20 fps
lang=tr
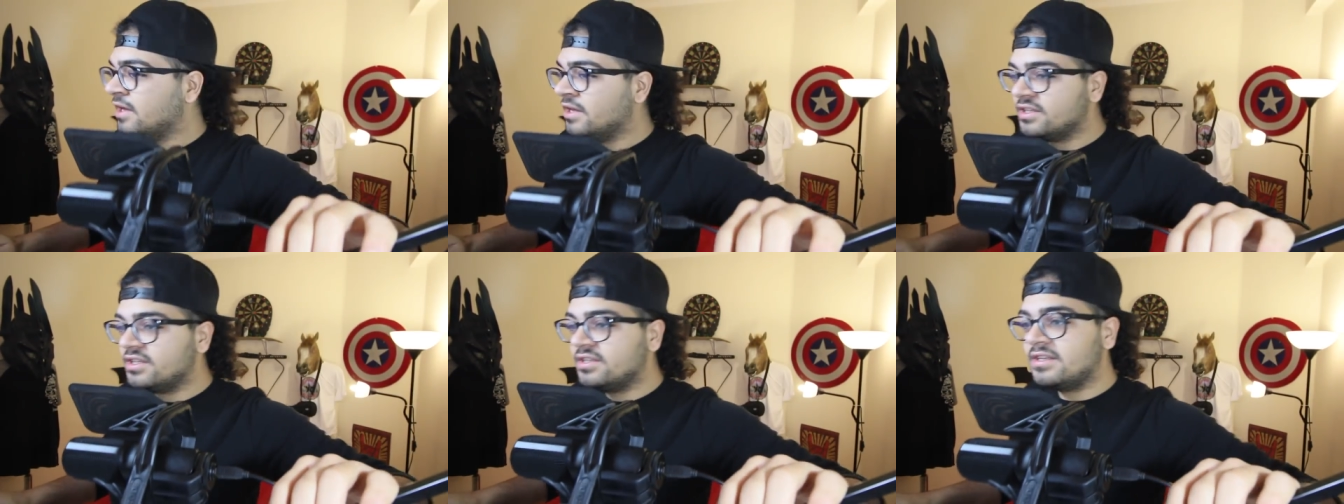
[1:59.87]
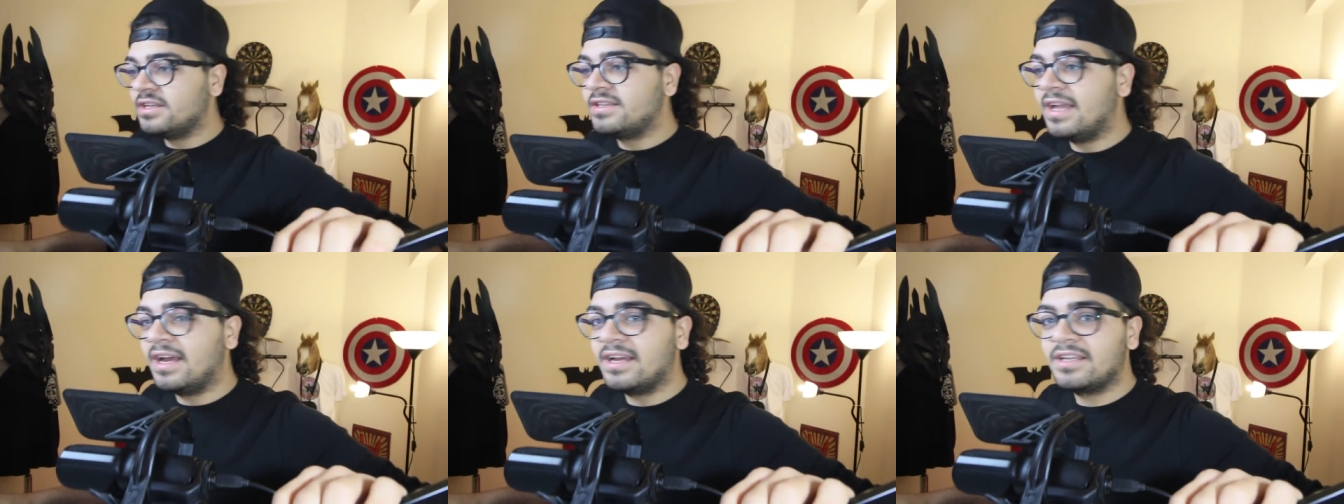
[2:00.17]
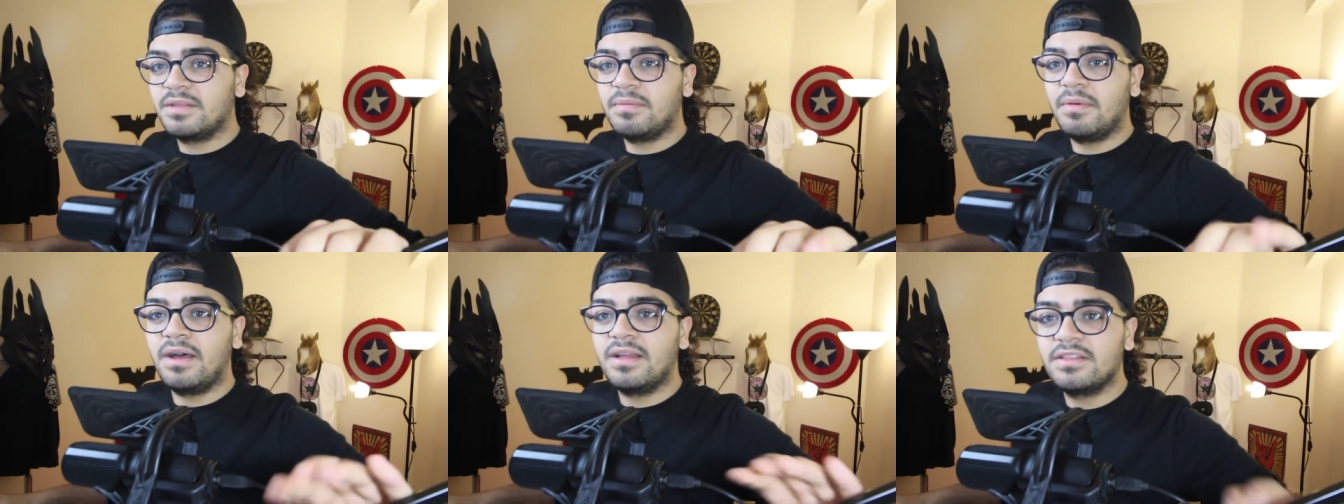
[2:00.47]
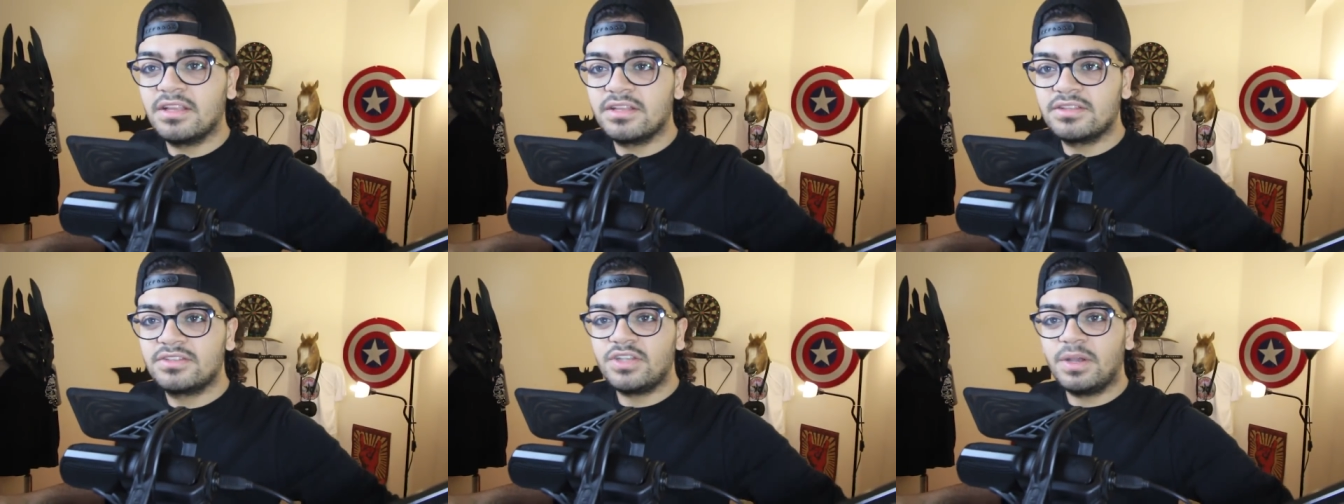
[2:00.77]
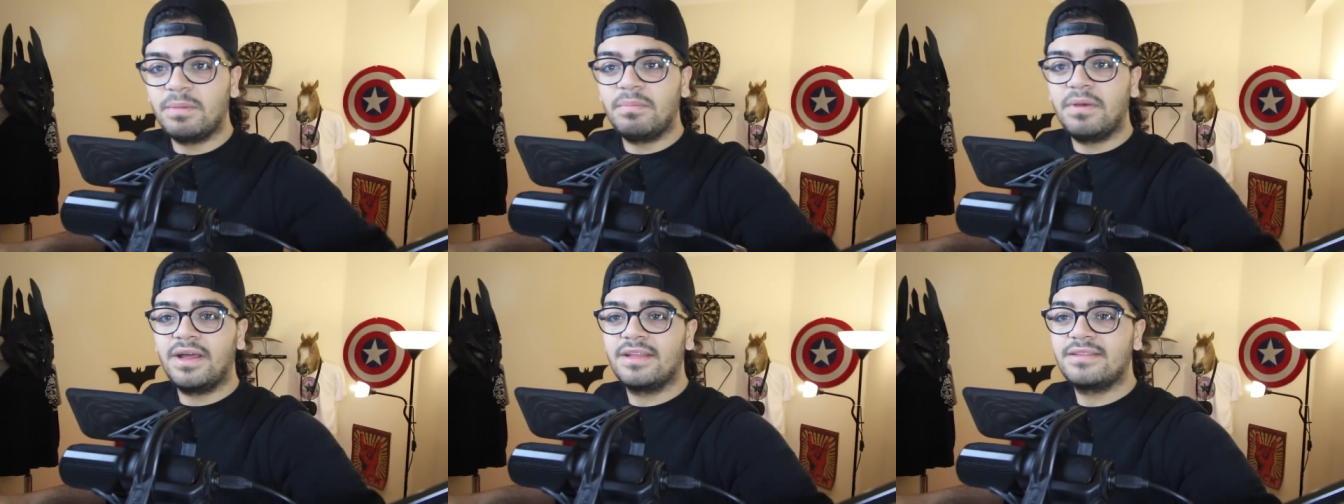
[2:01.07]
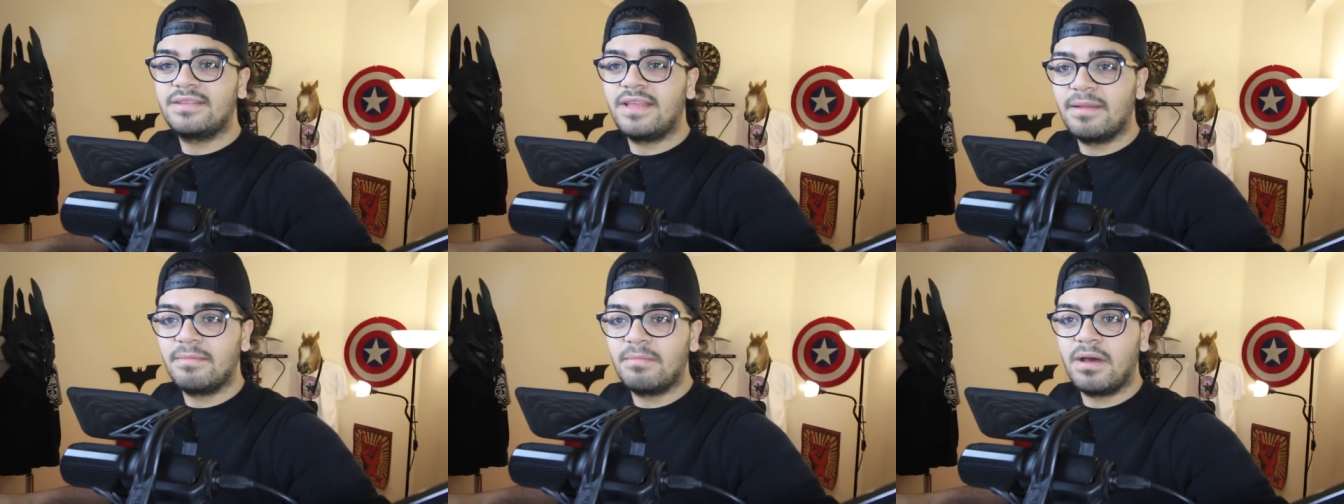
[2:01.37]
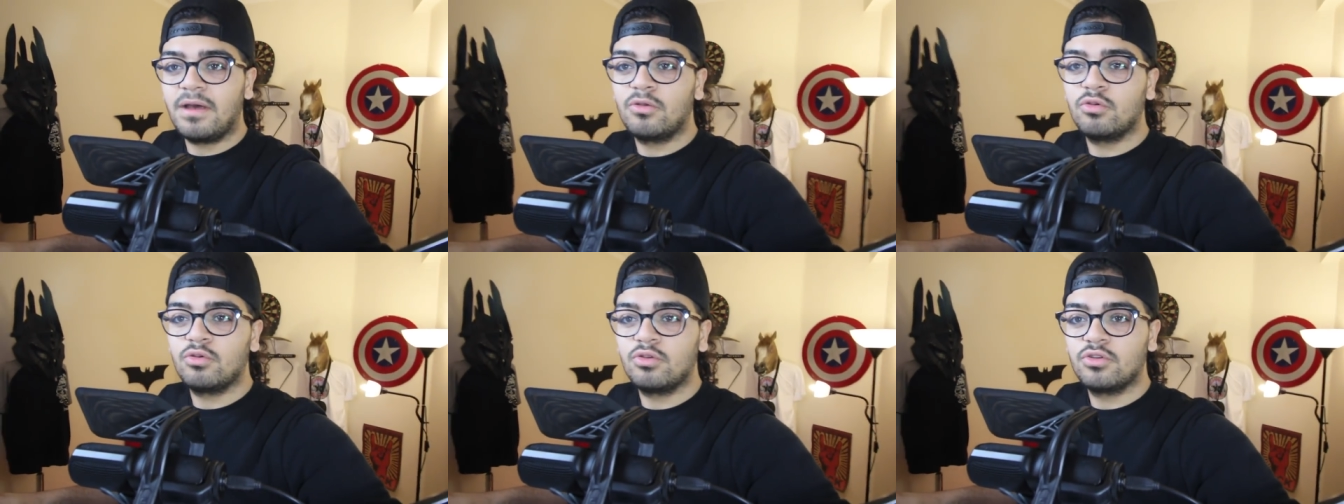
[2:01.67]
Size derdimi anlatacağım bana
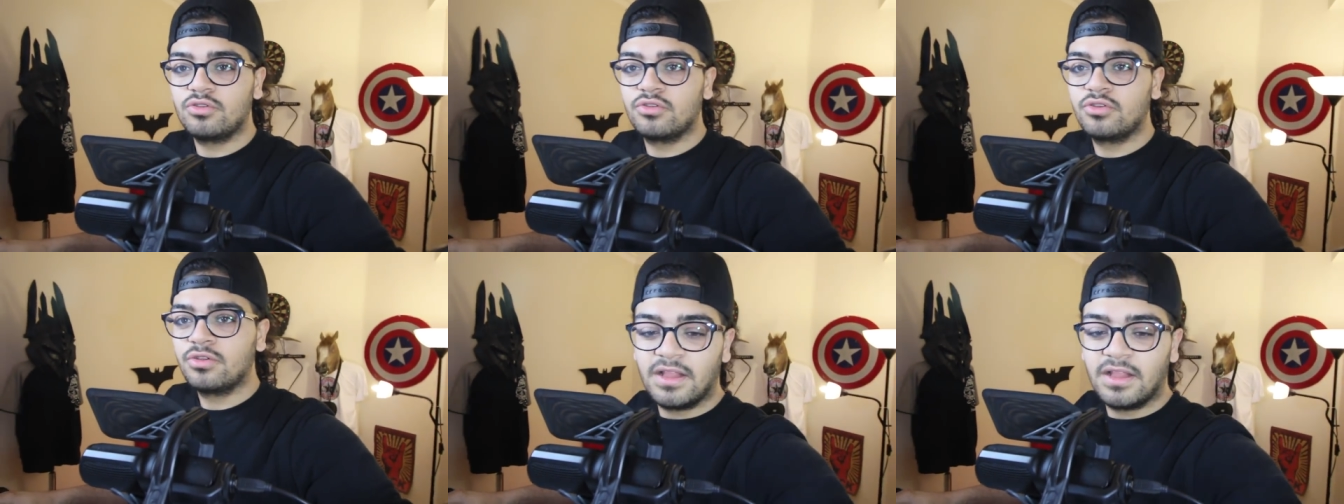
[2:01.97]
derman olun.